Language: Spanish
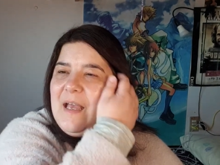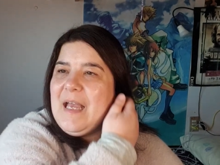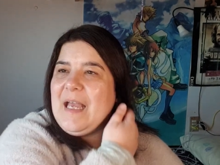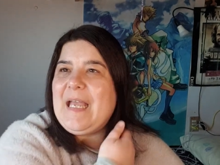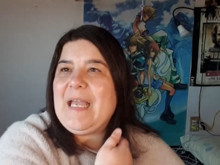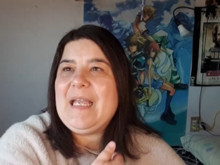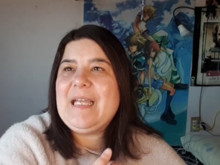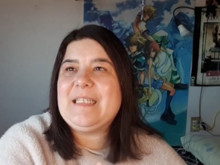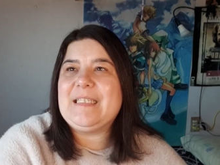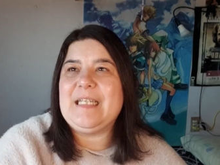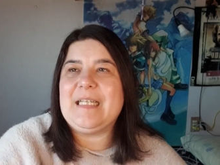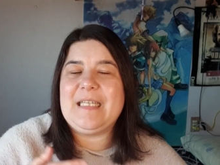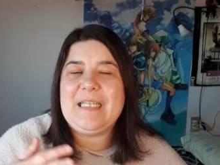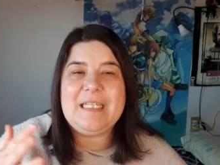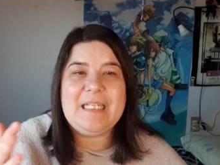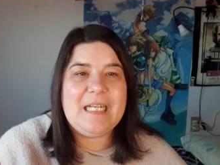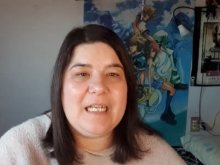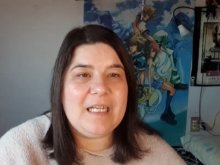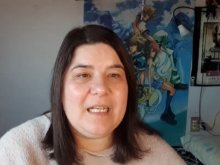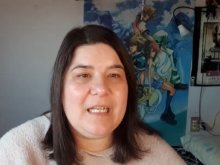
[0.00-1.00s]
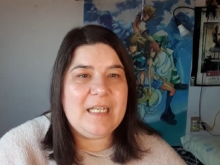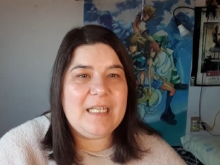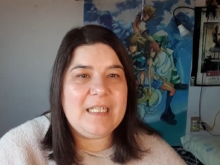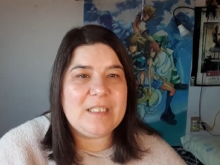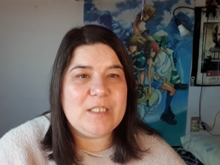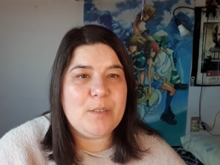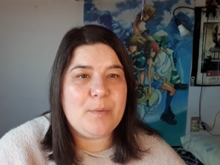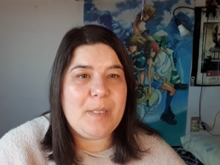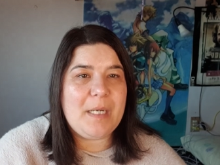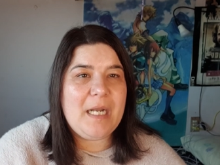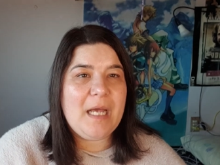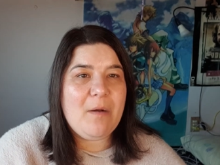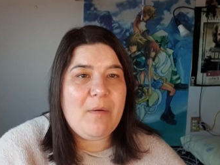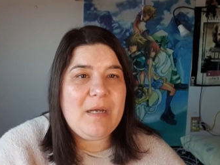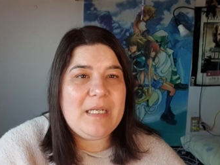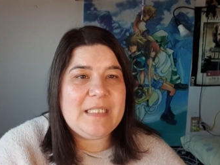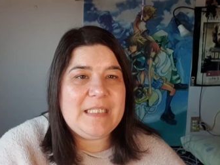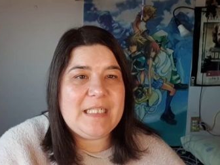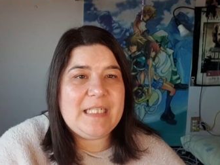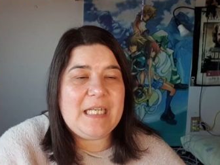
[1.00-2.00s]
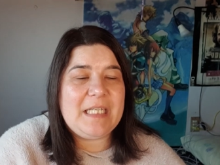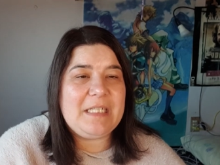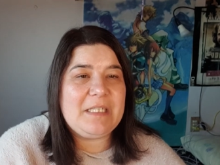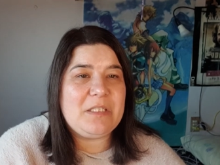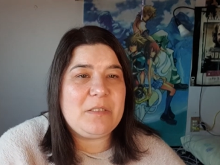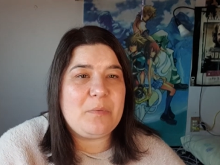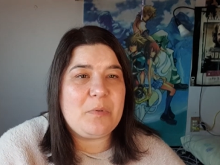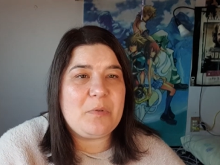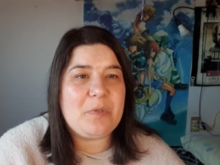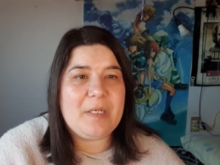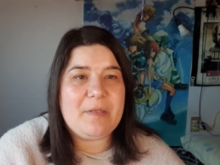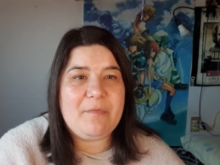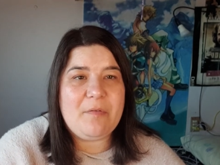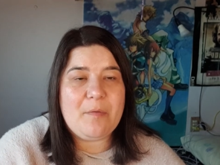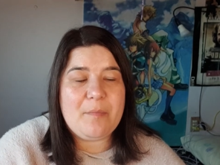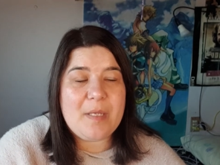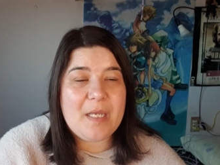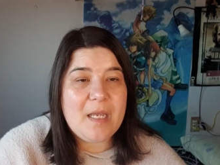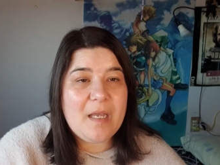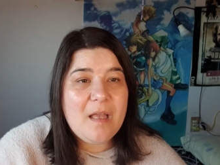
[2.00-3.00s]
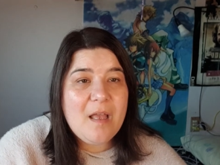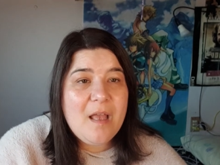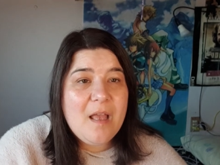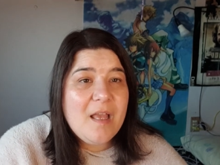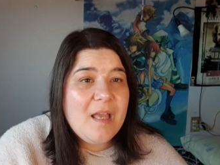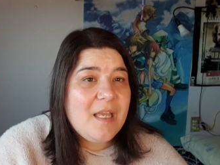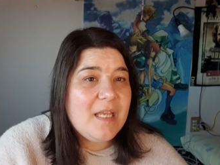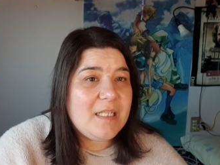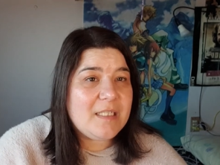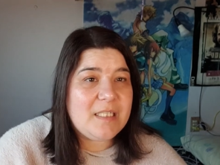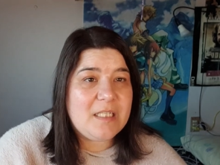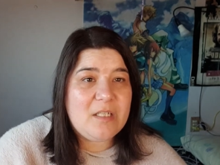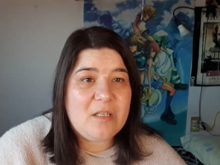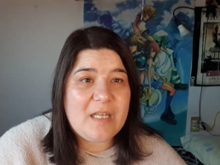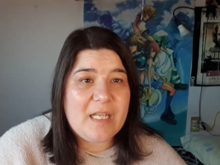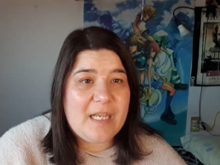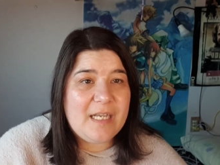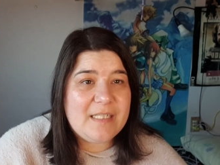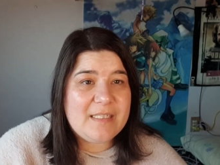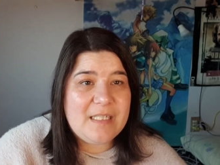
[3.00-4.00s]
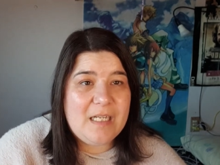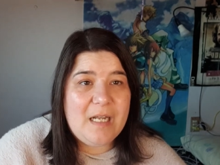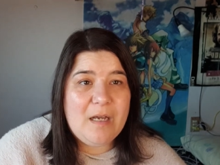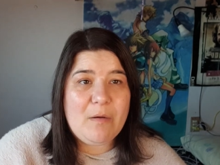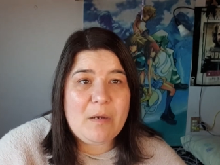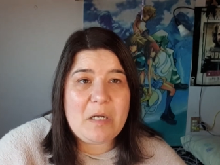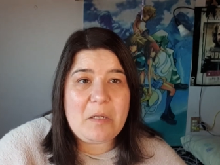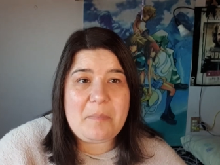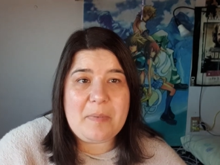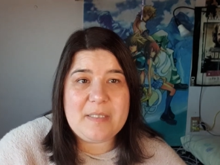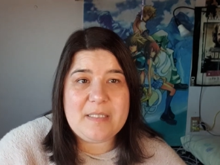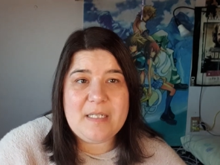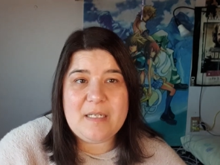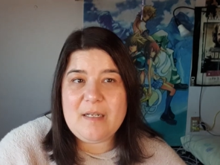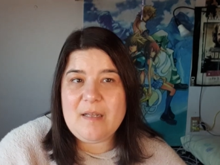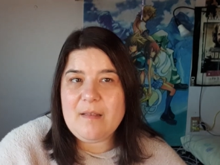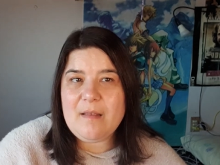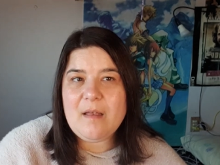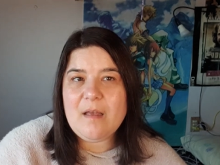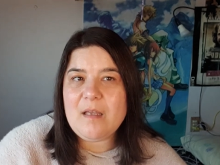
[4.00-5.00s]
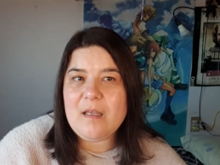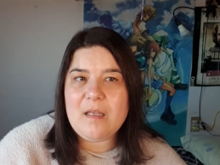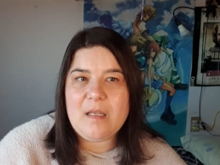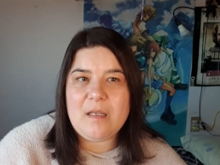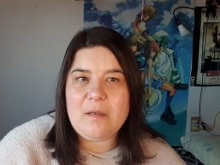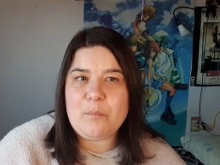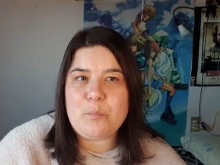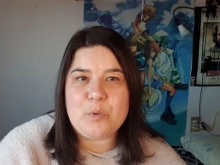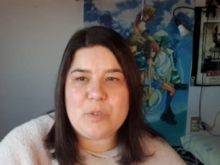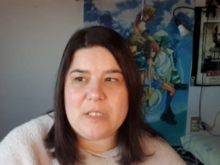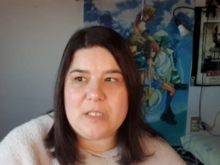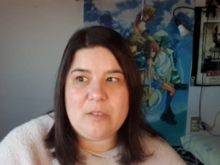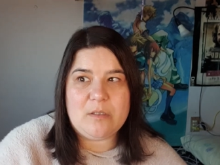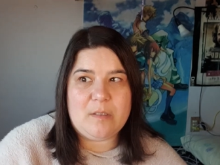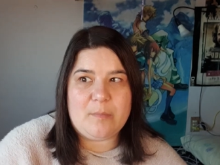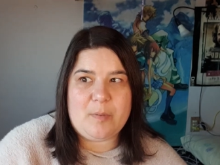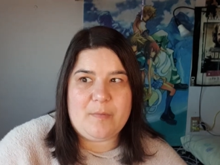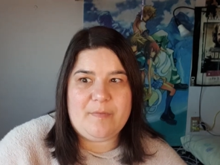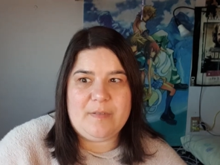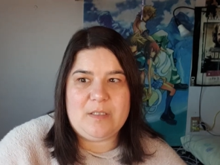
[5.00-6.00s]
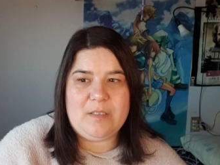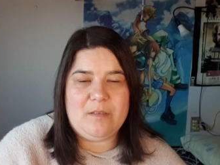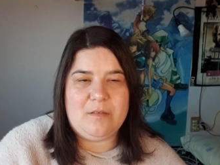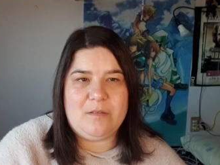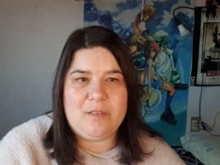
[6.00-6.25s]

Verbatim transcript: Eh, se tiran eh, sobre el agua, si caen sobre un grifo bien, y si no te caes al agua no pasa nada y buscas otra profesión.